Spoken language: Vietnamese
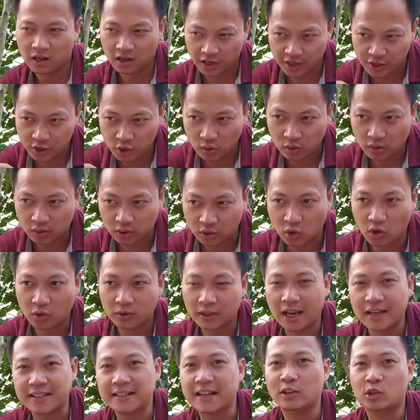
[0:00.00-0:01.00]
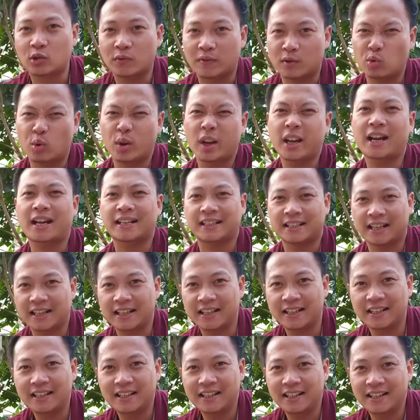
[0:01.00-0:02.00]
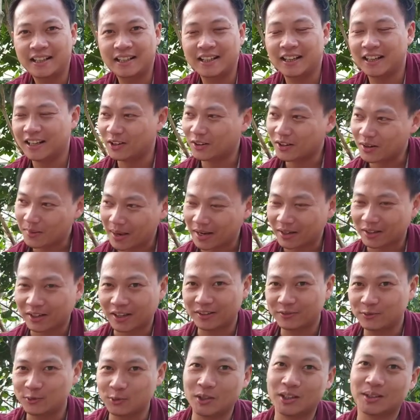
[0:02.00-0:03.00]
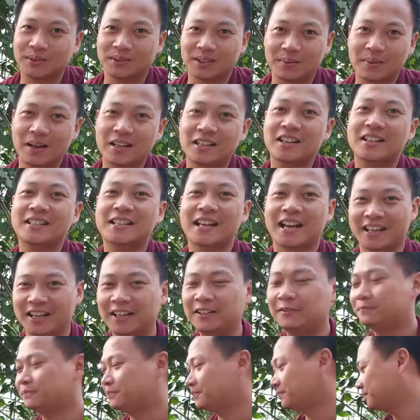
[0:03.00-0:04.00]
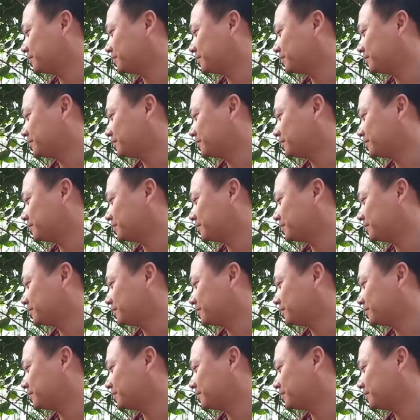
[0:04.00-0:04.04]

lối chơi của tôi tại sao tôi phải nuôi cái cảnh này thì nếu các bạn thấy phù hợp thì các bạn chia sẻ nhé